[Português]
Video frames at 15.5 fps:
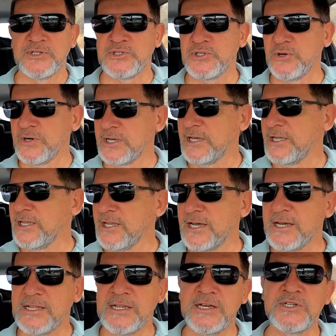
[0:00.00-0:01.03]
Estou aqui
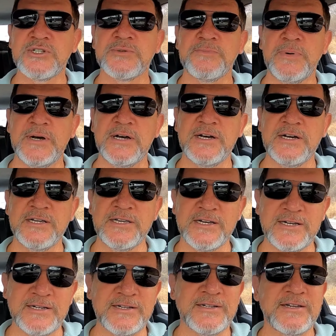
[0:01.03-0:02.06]
na, na
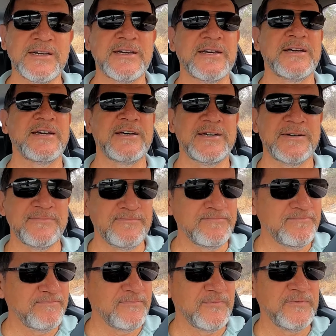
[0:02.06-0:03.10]
Espanha, é,
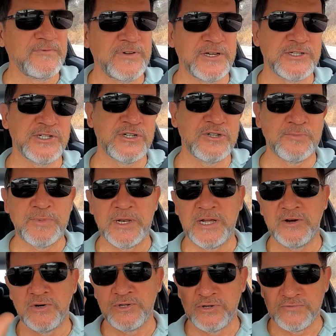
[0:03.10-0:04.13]
viajando
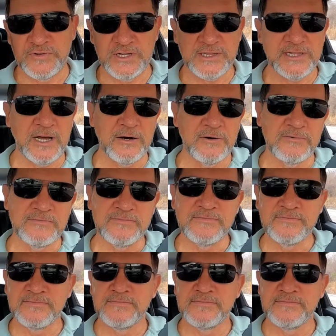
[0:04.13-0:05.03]
pela rodovia tal.